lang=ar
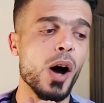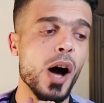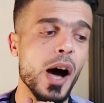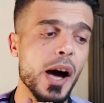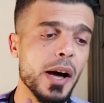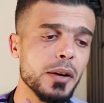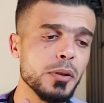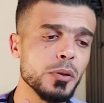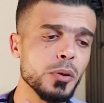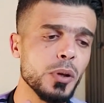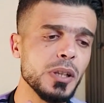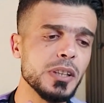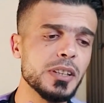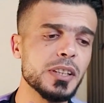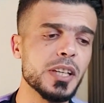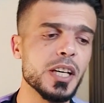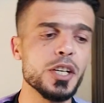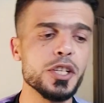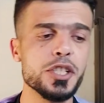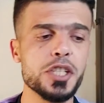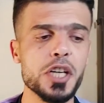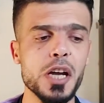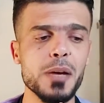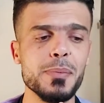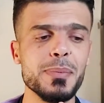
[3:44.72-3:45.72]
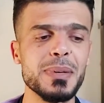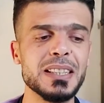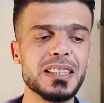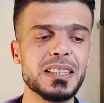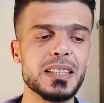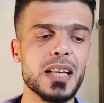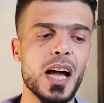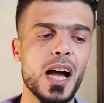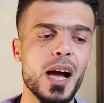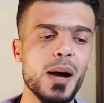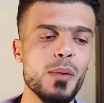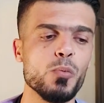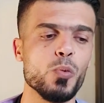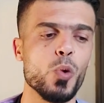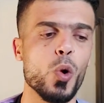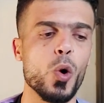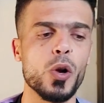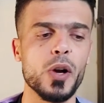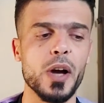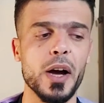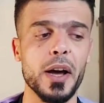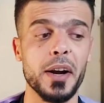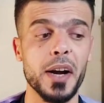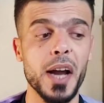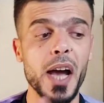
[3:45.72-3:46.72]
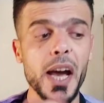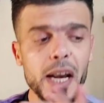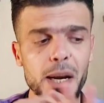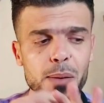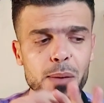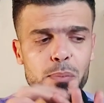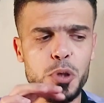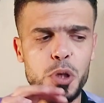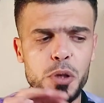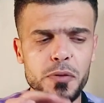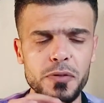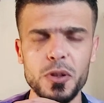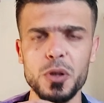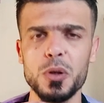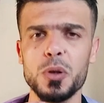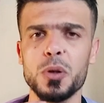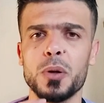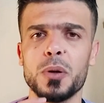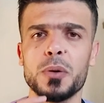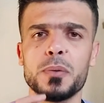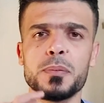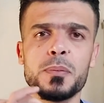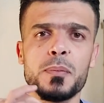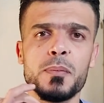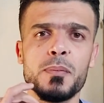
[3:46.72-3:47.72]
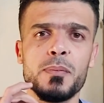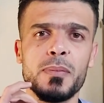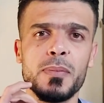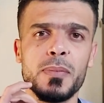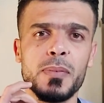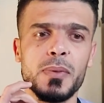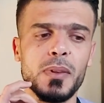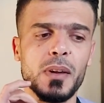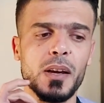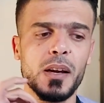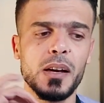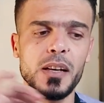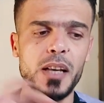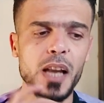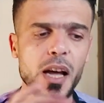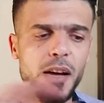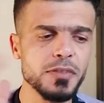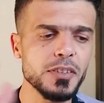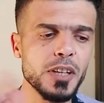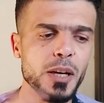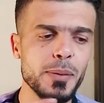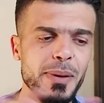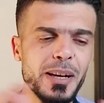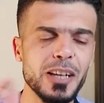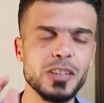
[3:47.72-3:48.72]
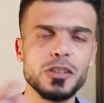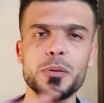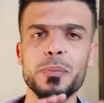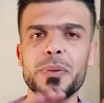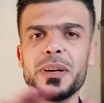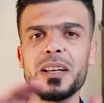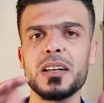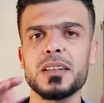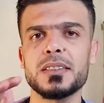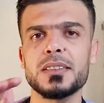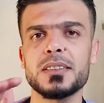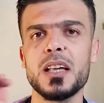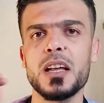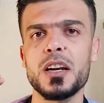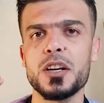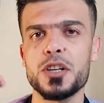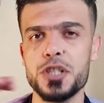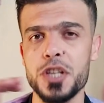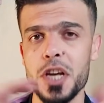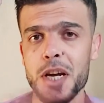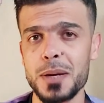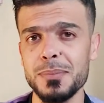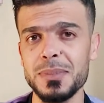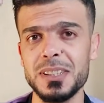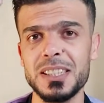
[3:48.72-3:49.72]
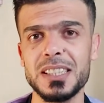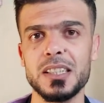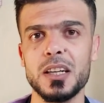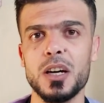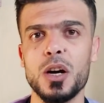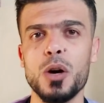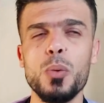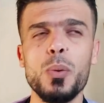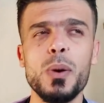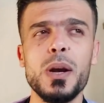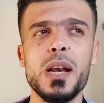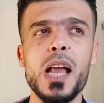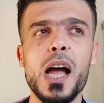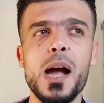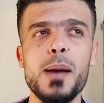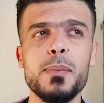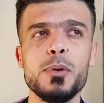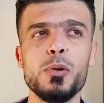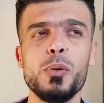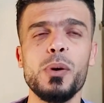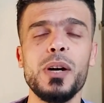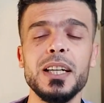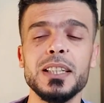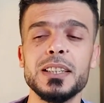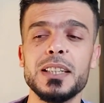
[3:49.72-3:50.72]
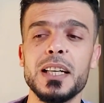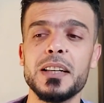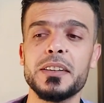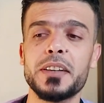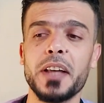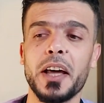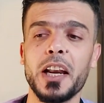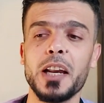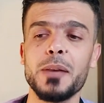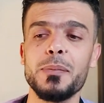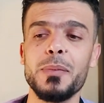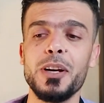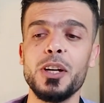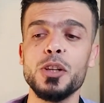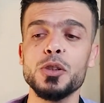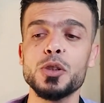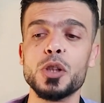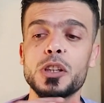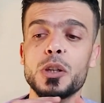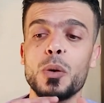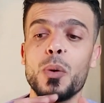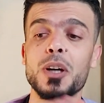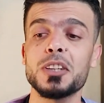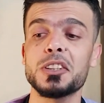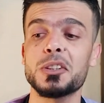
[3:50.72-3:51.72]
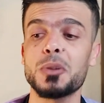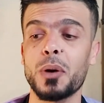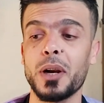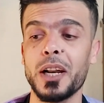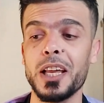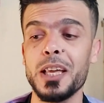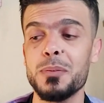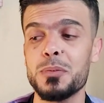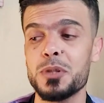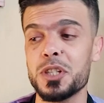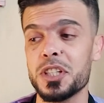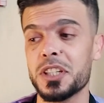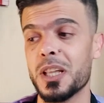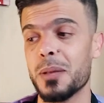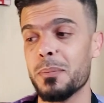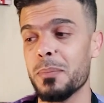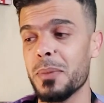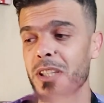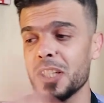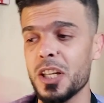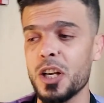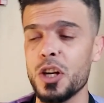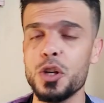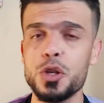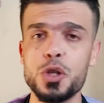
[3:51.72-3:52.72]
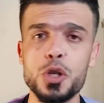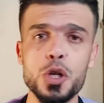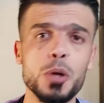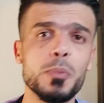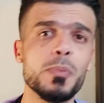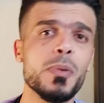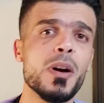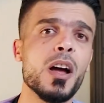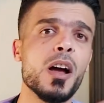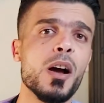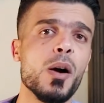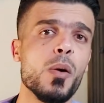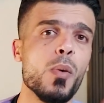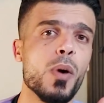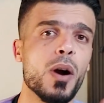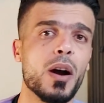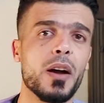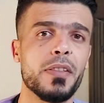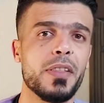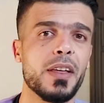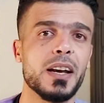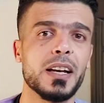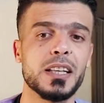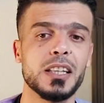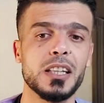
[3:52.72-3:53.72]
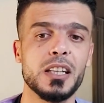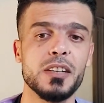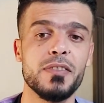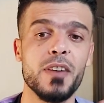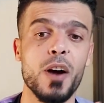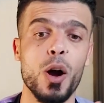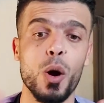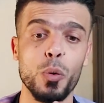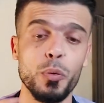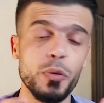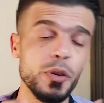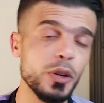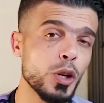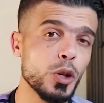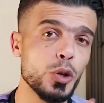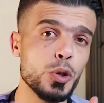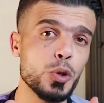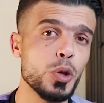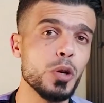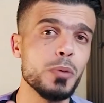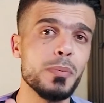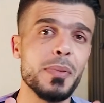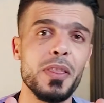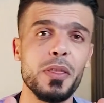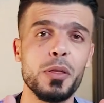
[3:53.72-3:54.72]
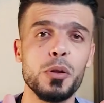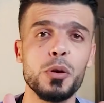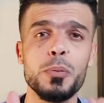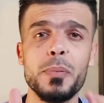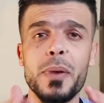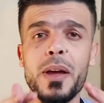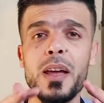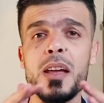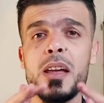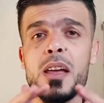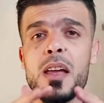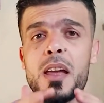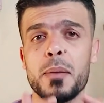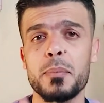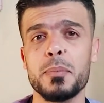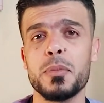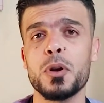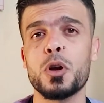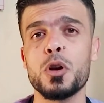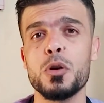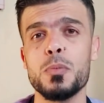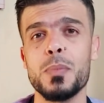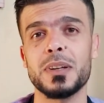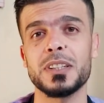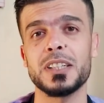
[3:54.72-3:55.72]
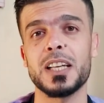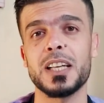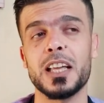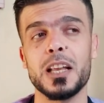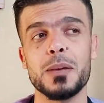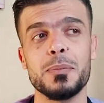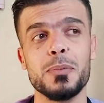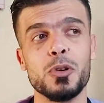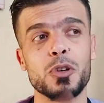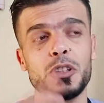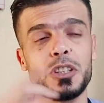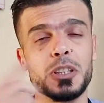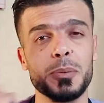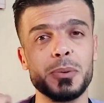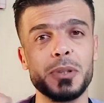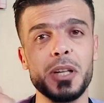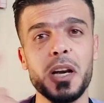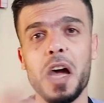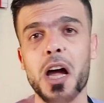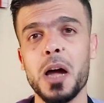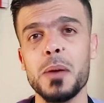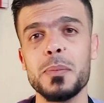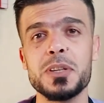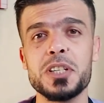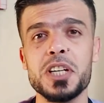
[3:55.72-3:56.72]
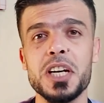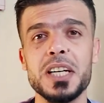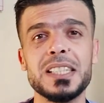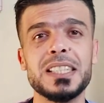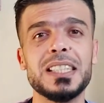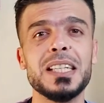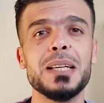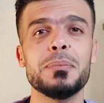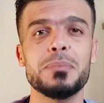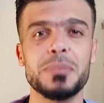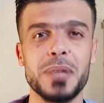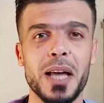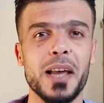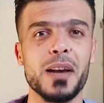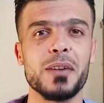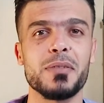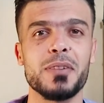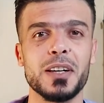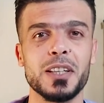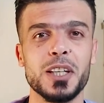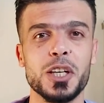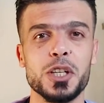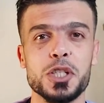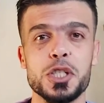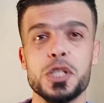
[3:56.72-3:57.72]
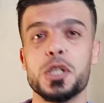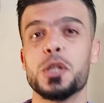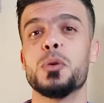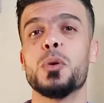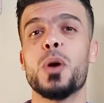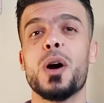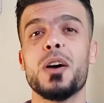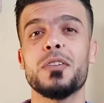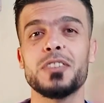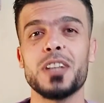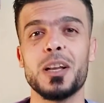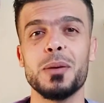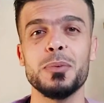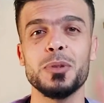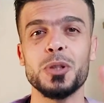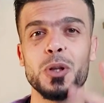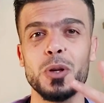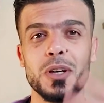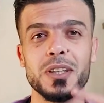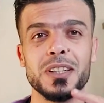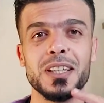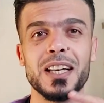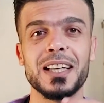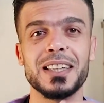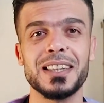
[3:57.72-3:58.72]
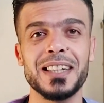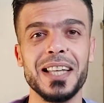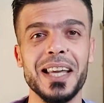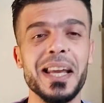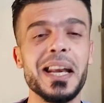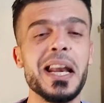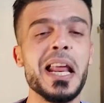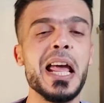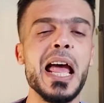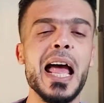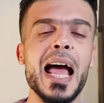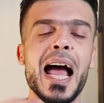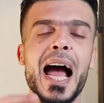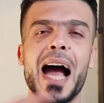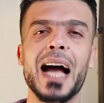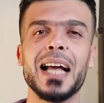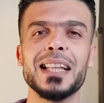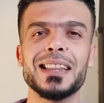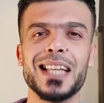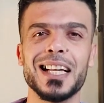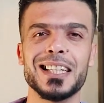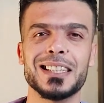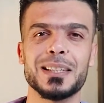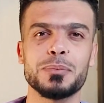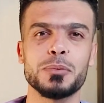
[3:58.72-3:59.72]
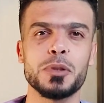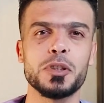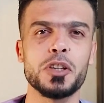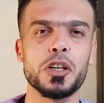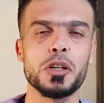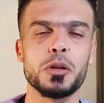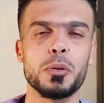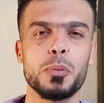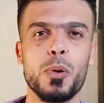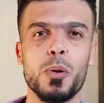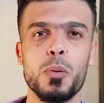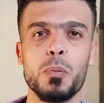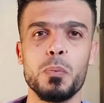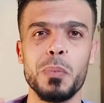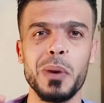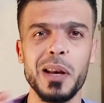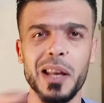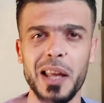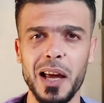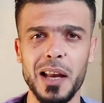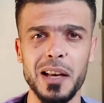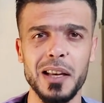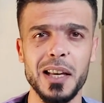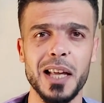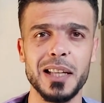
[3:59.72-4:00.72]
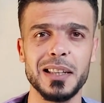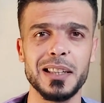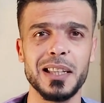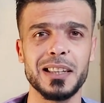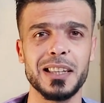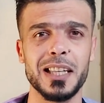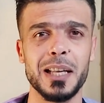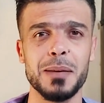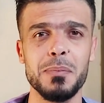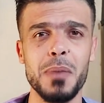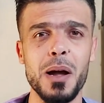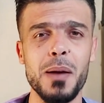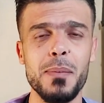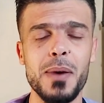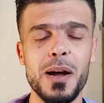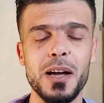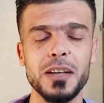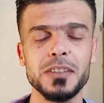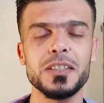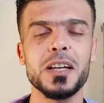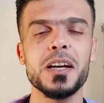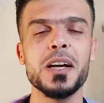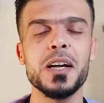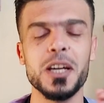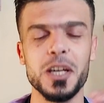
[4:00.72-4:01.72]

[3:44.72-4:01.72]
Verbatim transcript: ارنولد جيمس ام ووكر انا بشوف انه الافضل بيناتهم باختصار جيمس هو اللاعب الوحيد اللي تقريبا عنده توازن رهيب جدا بين الهجوم وكذلك الدفاع وفينا يشول المنظومه بكل معنى الكلمه واذا بتراقب تشيلسي بتعرف هذا الشيء انه افضل منهم هن الاثنين حتى اذا بتضربهم بالخلاط الاثنين مع بعض